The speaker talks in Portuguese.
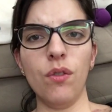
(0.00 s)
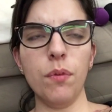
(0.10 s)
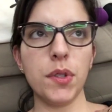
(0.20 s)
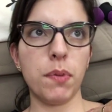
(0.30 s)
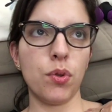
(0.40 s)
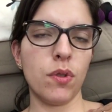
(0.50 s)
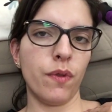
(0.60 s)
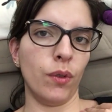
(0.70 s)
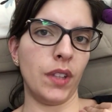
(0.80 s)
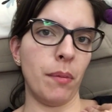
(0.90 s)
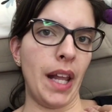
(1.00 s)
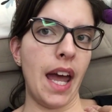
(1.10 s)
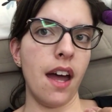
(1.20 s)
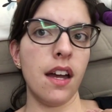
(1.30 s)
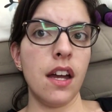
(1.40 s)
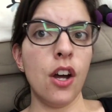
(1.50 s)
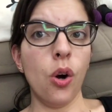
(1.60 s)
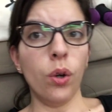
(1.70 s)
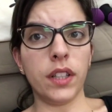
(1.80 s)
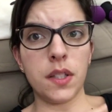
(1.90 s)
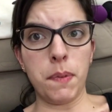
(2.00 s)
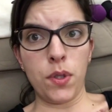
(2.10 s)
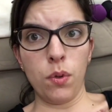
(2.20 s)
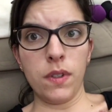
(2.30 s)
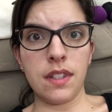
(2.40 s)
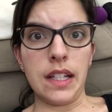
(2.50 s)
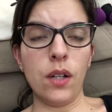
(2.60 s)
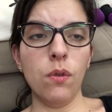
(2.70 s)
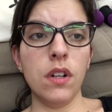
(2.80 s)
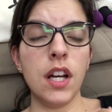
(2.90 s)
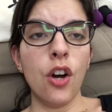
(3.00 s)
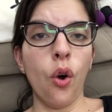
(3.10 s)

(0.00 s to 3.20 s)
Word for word: Algumas pessoas foram trabalhar, outras pessoas não.